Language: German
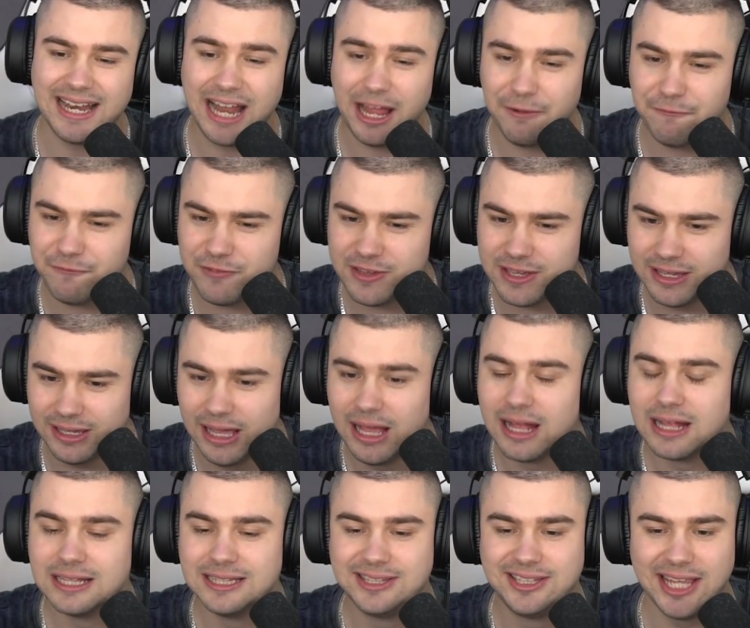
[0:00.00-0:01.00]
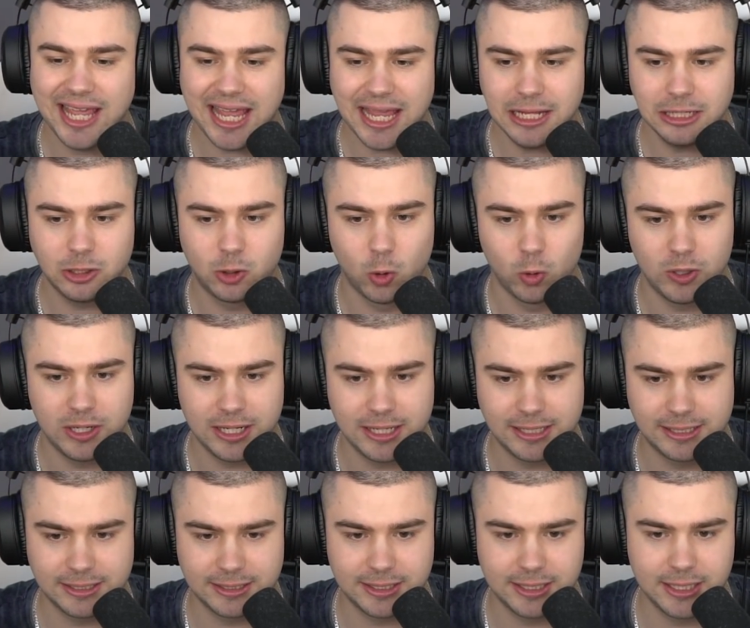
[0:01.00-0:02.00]
Dann haben wir den
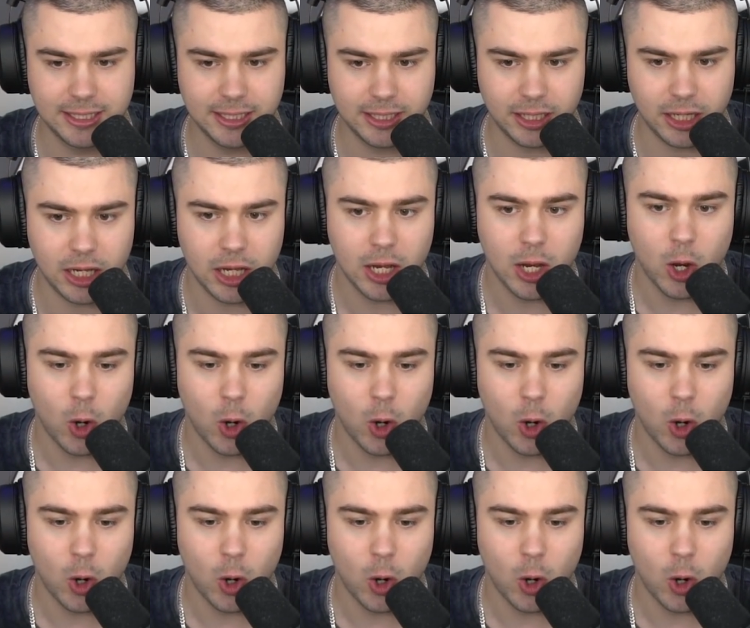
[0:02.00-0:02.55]
Kollegen hier